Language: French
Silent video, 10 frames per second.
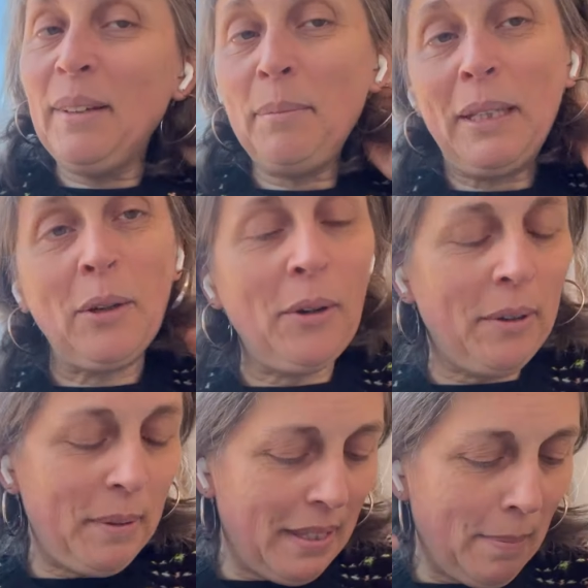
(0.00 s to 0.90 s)
Mais non,
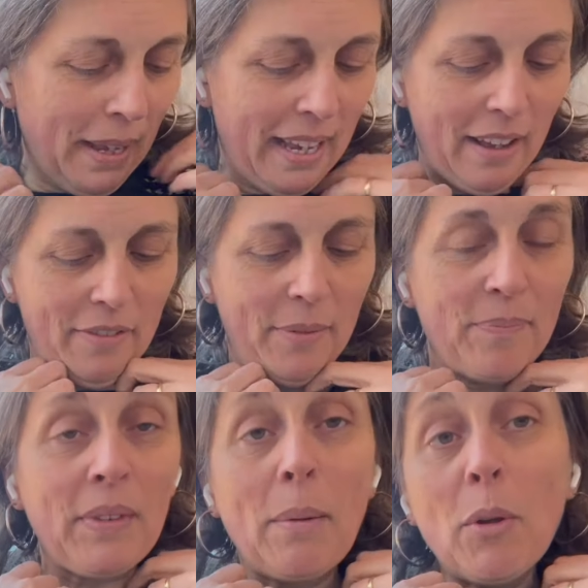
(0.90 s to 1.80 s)
mais c'est pas grave.
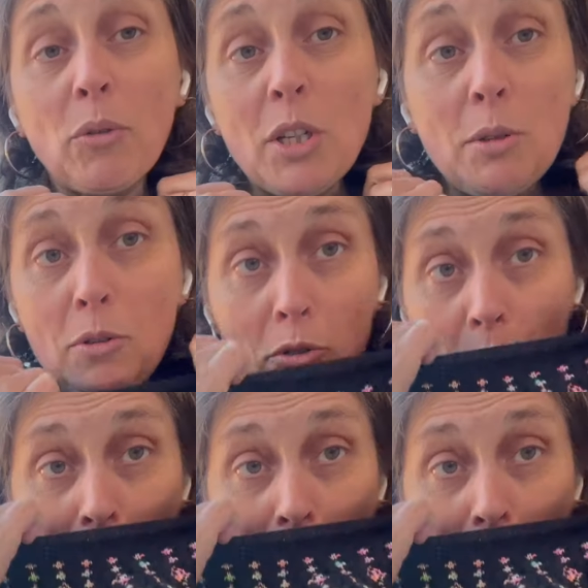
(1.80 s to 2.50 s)
Mais en tout cas, je